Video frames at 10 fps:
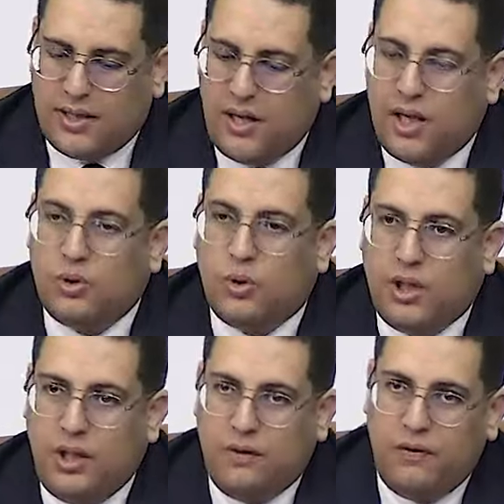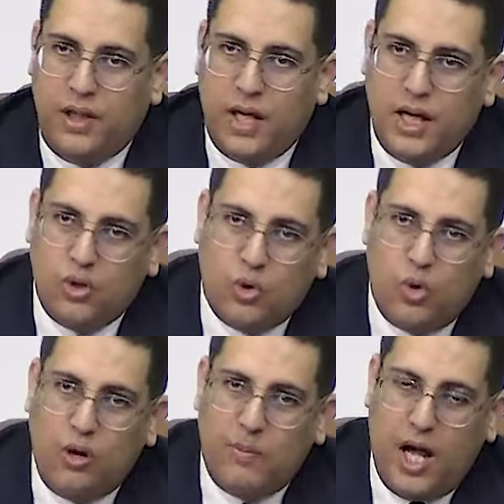تناظري في نهايه
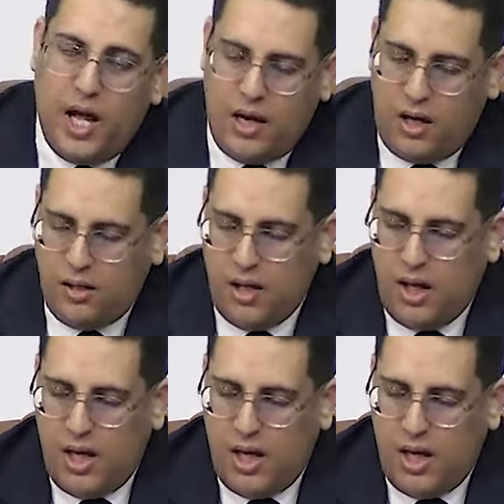كل مرحله